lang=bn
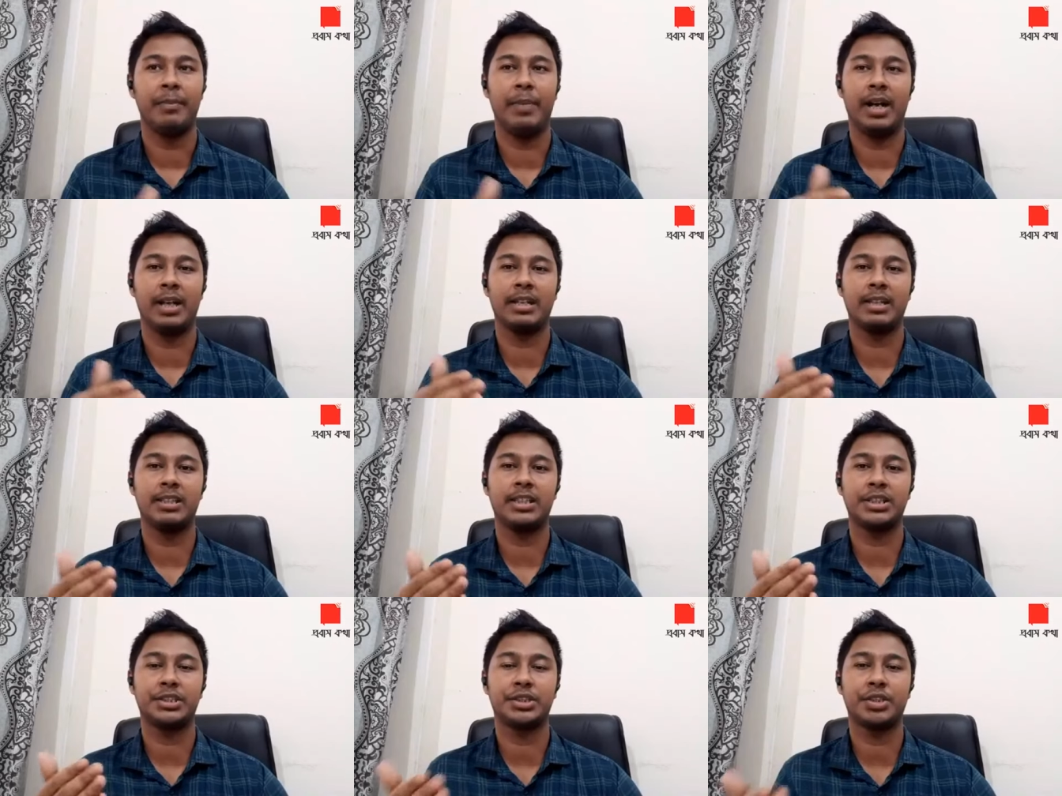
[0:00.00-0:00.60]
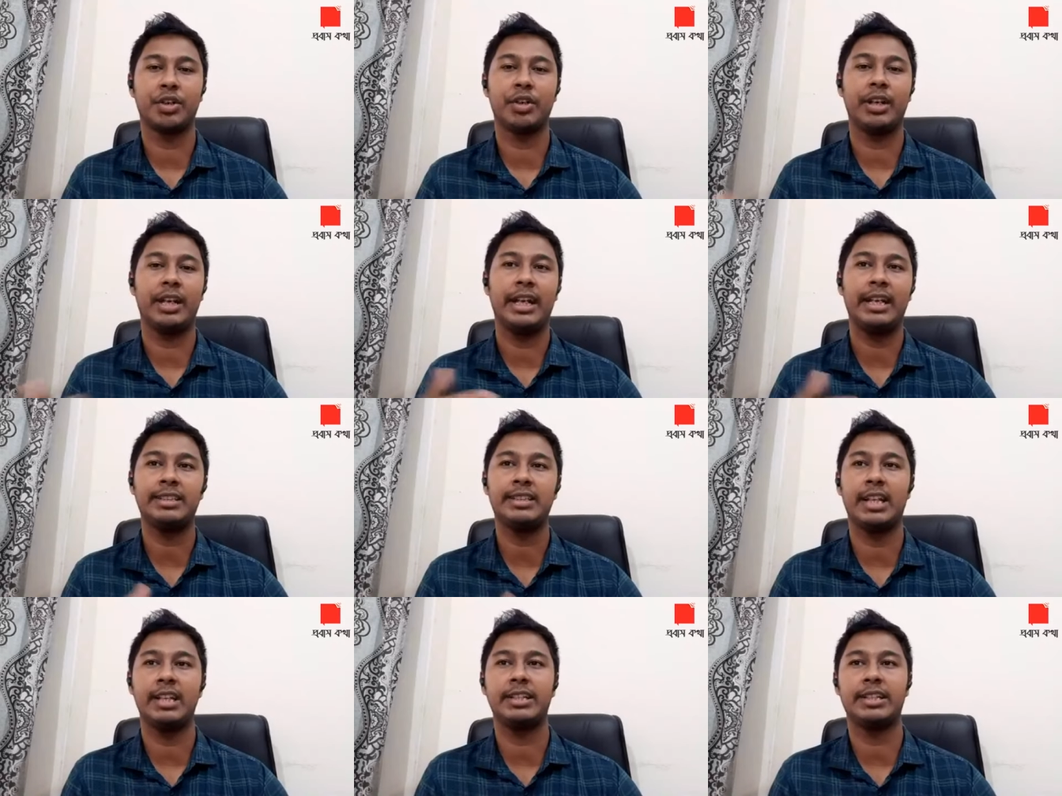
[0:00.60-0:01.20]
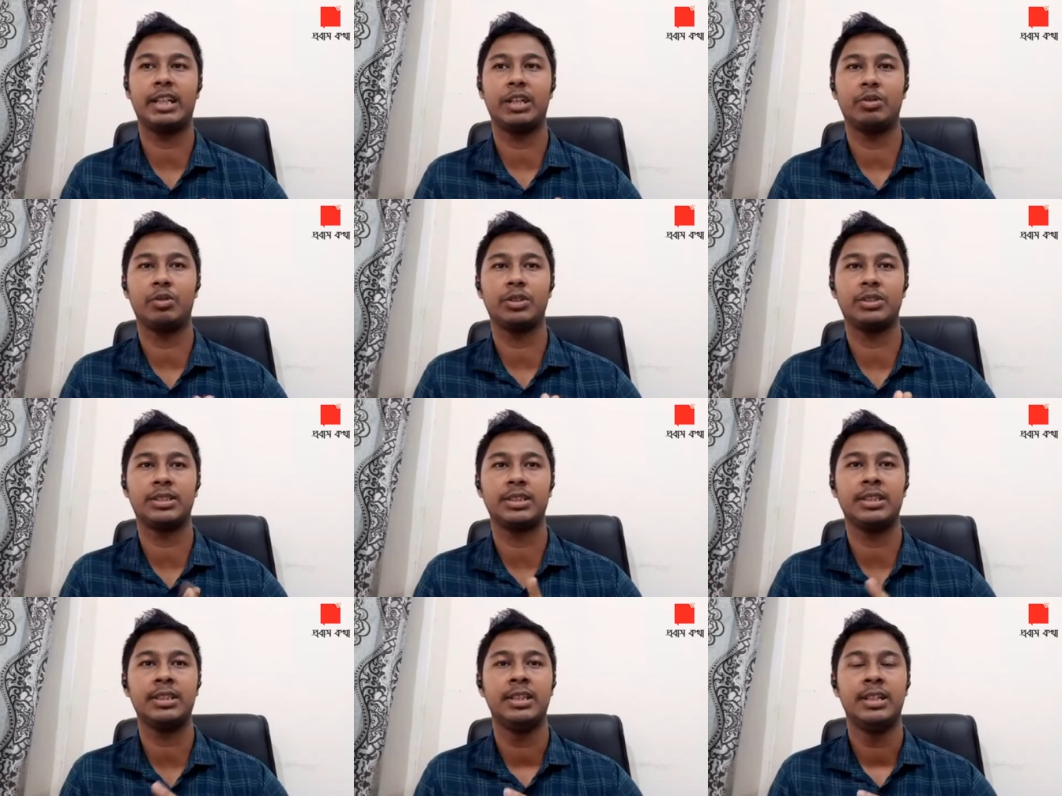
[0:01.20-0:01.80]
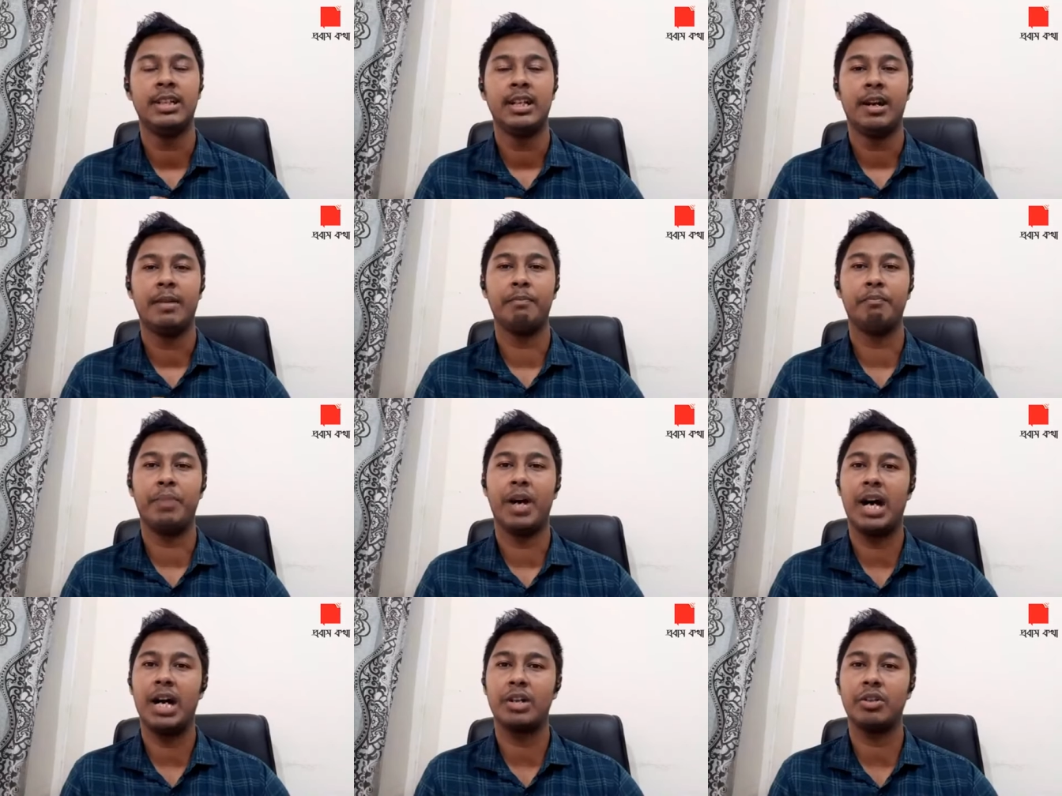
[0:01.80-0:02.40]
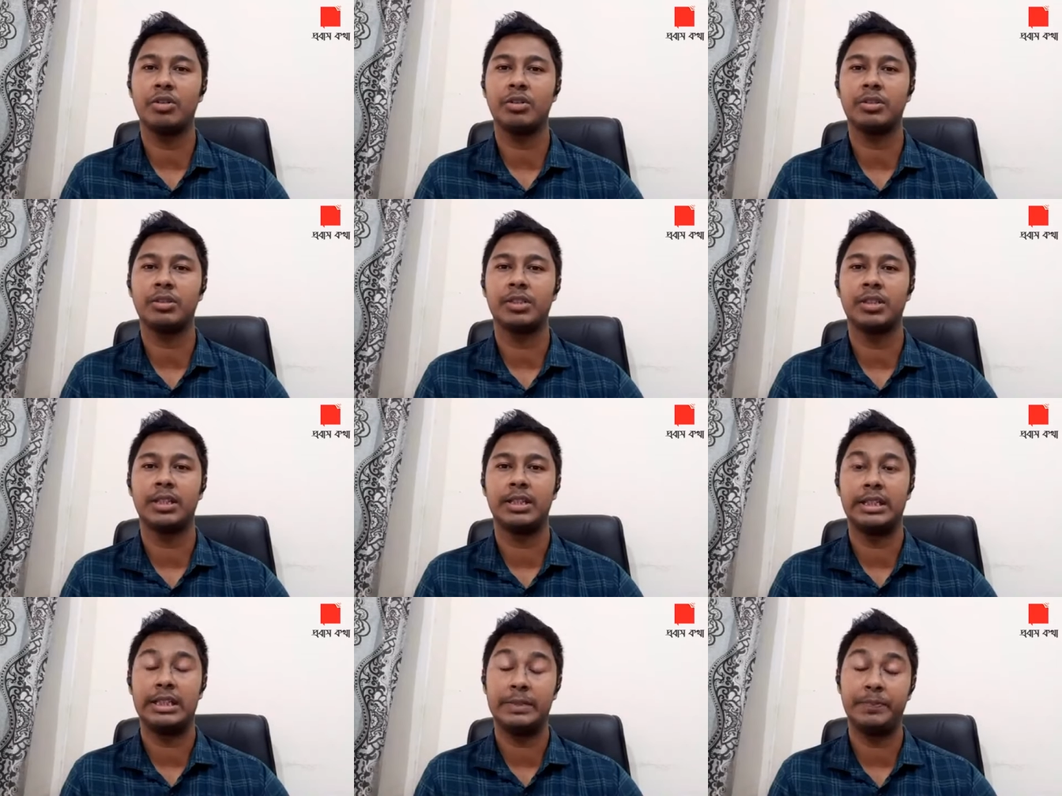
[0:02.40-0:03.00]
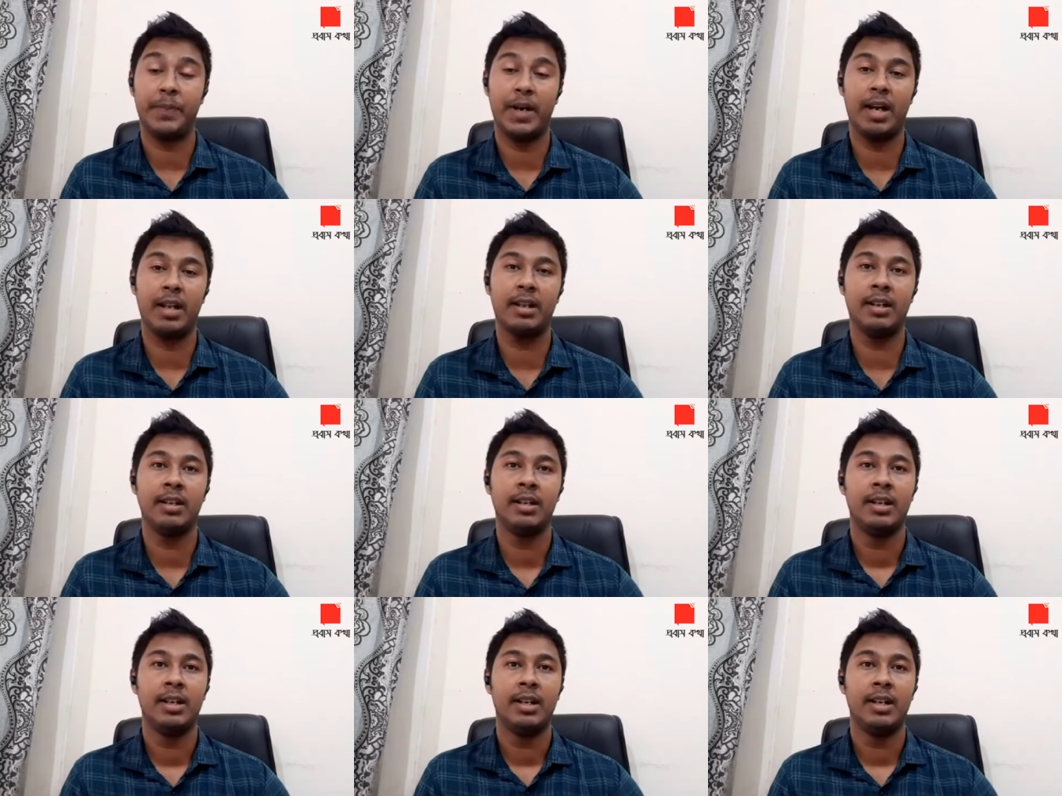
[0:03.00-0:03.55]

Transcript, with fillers: বাংলাদেশ সহ এই তালিকায় রয়েছে ভারত নেপাল